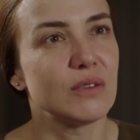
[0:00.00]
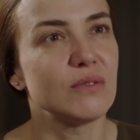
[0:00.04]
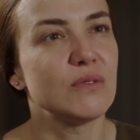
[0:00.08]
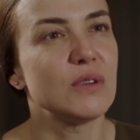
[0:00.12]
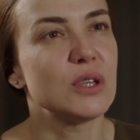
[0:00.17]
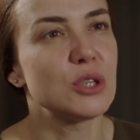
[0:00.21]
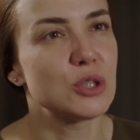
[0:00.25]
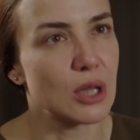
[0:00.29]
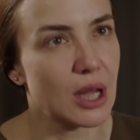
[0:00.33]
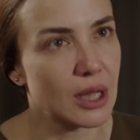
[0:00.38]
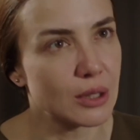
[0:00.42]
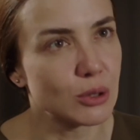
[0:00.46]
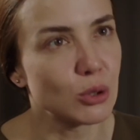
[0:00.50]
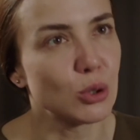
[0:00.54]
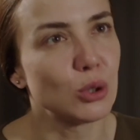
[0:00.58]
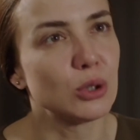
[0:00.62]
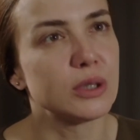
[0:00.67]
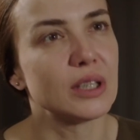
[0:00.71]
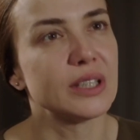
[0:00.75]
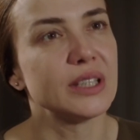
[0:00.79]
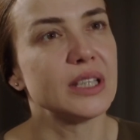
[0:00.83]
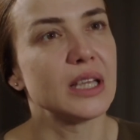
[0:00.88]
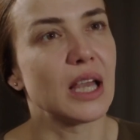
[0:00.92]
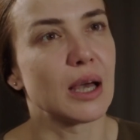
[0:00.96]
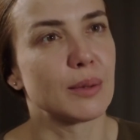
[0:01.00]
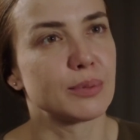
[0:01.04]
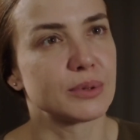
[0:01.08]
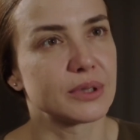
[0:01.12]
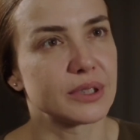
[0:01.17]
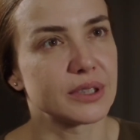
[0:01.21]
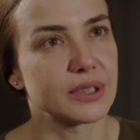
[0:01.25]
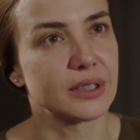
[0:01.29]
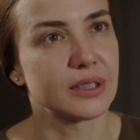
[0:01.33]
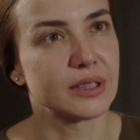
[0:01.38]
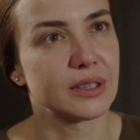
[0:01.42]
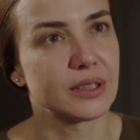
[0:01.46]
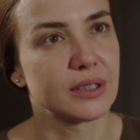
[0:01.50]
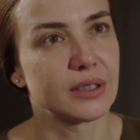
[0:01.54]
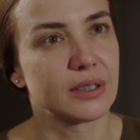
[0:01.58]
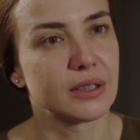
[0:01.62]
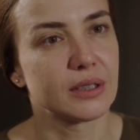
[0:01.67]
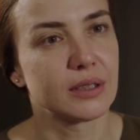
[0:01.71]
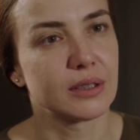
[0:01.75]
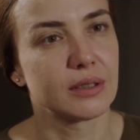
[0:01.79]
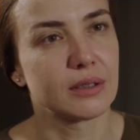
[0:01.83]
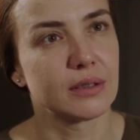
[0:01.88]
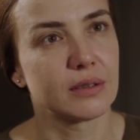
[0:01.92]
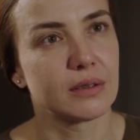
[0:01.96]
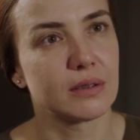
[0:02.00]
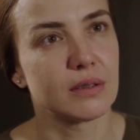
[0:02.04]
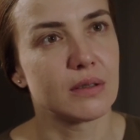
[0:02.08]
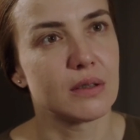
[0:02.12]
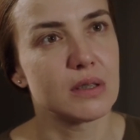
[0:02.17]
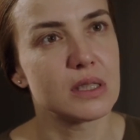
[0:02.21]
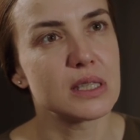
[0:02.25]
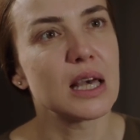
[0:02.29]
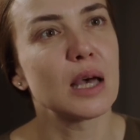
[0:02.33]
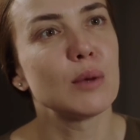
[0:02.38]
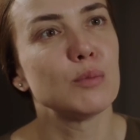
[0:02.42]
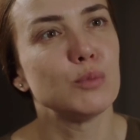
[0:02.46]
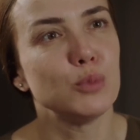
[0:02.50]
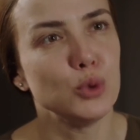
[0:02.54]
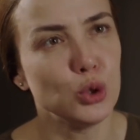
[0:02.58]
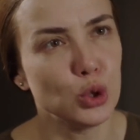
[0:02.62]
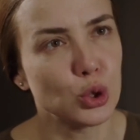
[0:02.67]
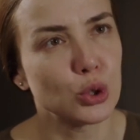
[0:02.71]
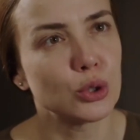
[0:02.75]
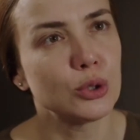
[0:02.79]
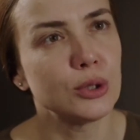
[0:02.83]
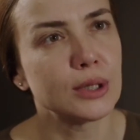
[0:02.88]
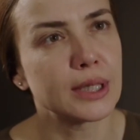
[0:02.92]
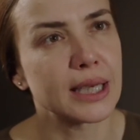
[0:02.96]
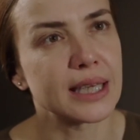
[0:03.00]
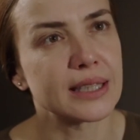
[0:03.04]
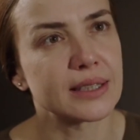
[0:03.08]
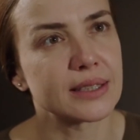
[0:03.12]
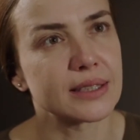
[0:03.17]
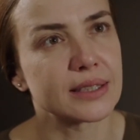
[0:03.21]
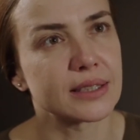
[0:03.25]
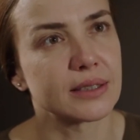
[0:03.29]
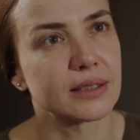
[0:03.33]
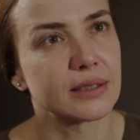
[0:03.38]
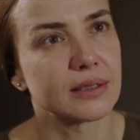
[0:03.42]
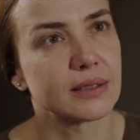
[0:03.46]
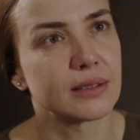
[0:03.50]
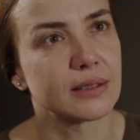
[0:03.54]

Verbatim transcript: Vicdanlı olanı yaptın. Sen büyüklük ettin.